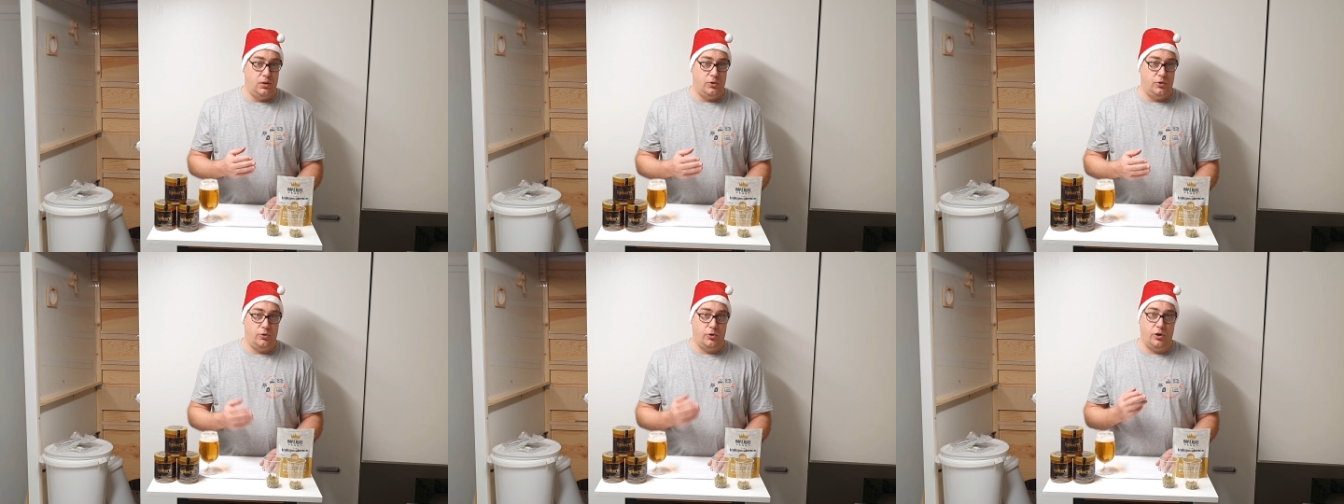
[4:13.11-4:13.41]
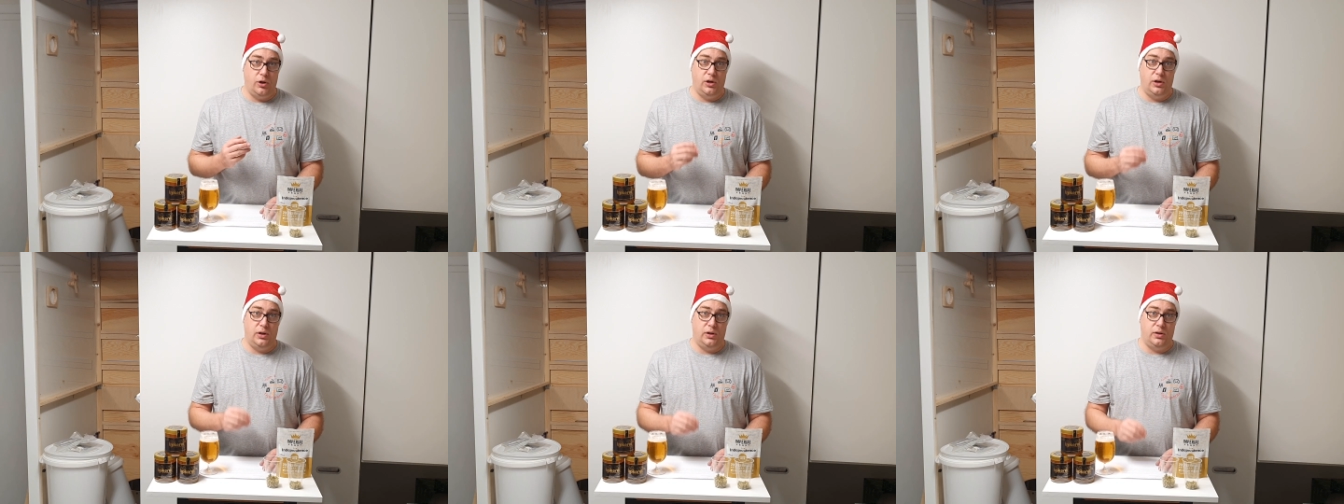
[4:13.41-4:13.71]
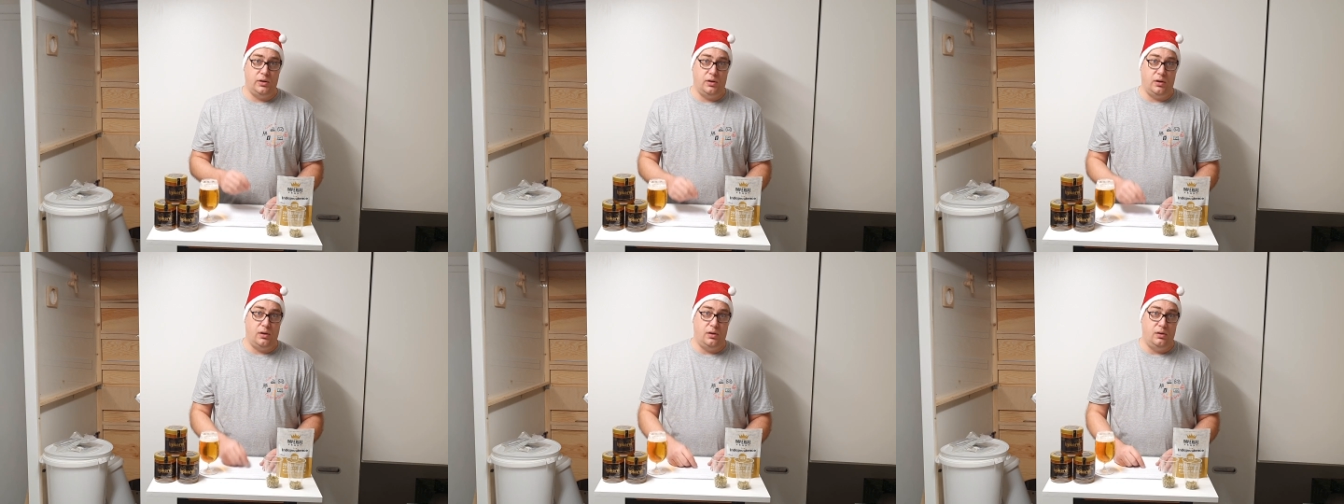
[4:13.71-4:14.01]
9
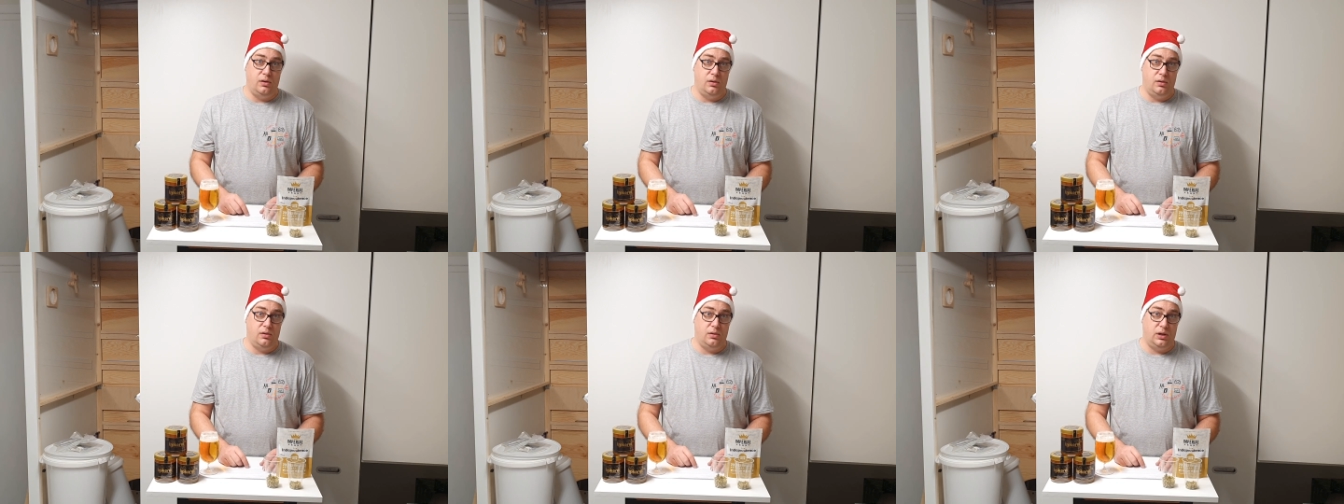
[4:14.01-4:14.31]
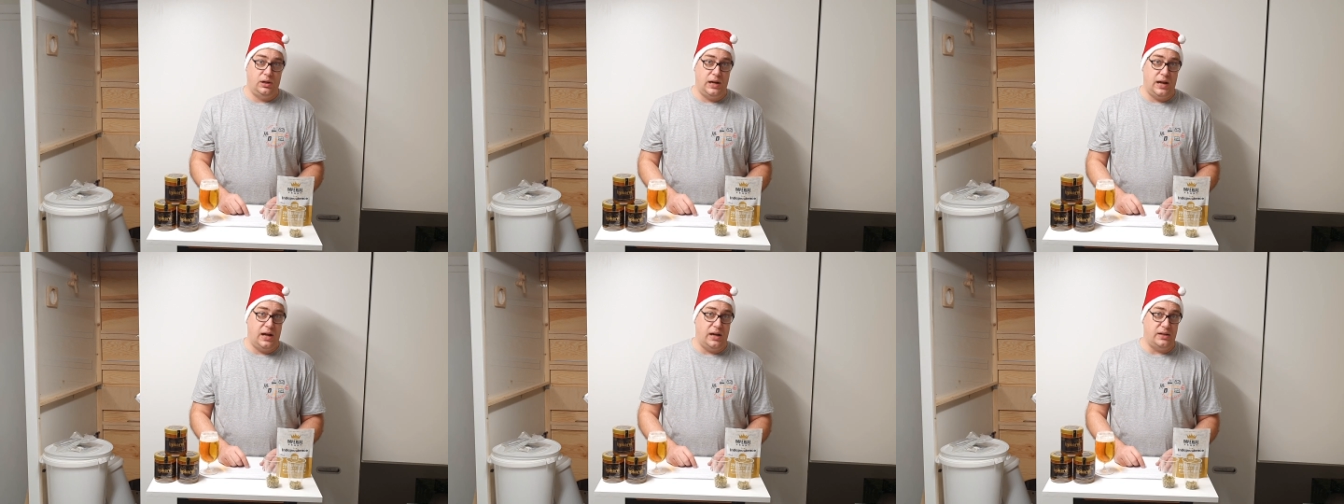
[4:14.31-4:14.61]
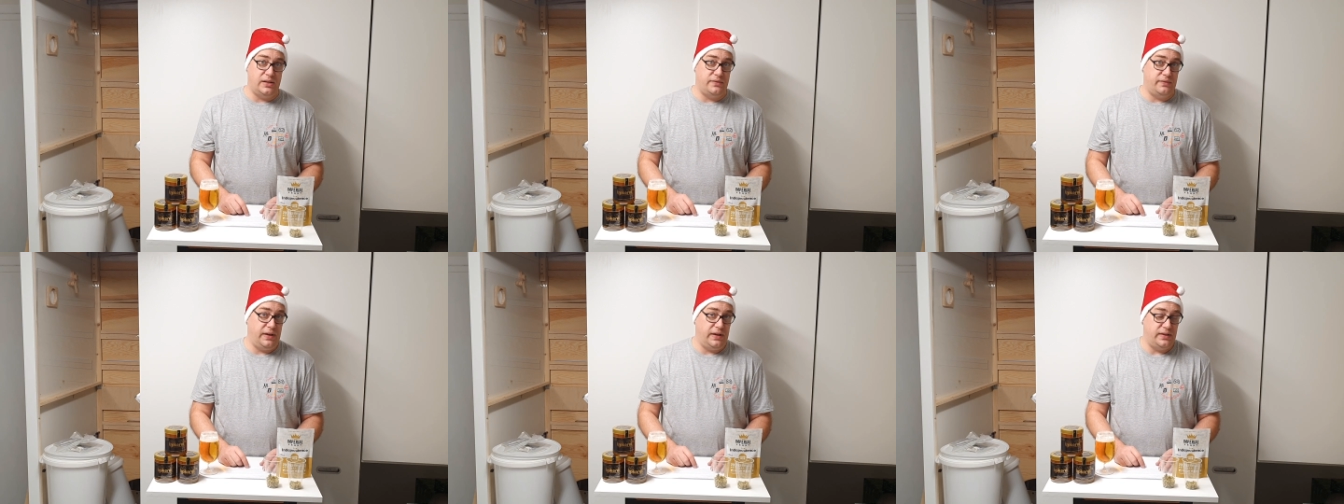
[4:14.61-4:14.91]
Liter
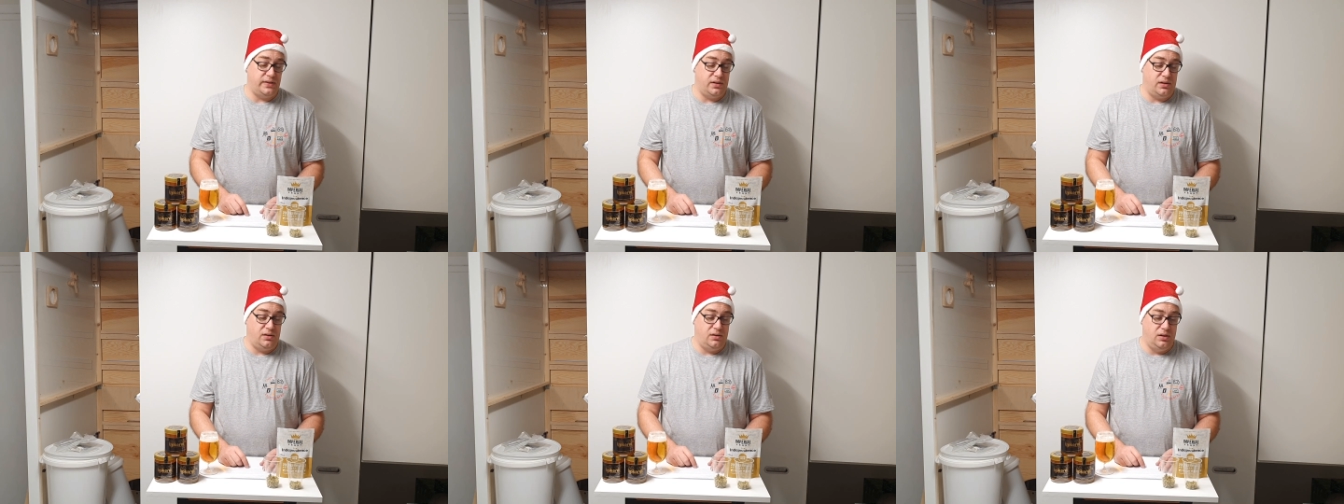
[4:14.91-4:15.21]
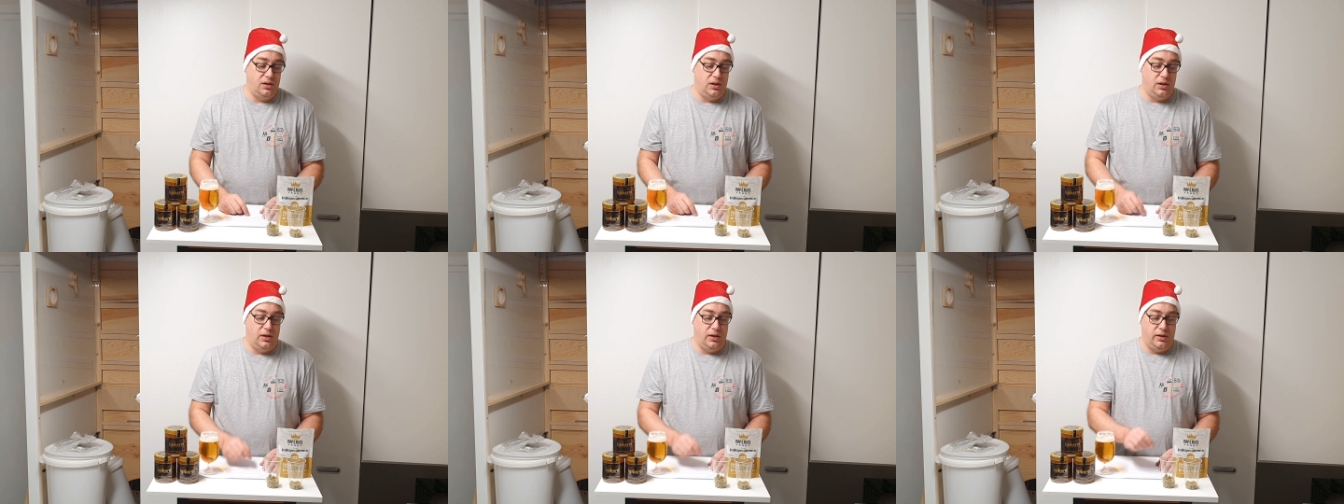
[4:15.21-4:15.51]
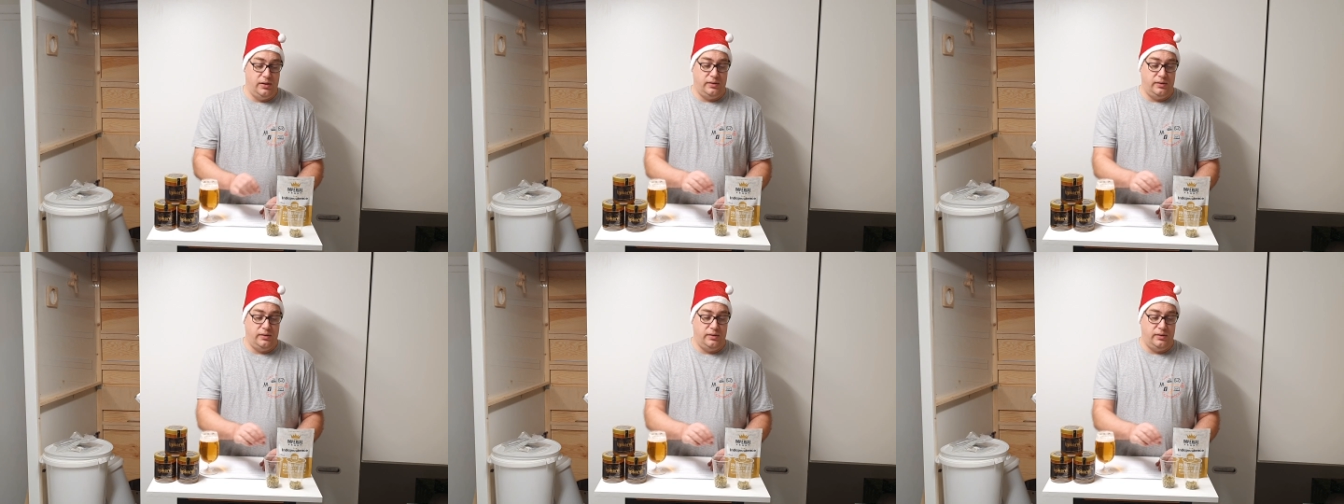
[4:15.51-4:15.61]
klares Wasser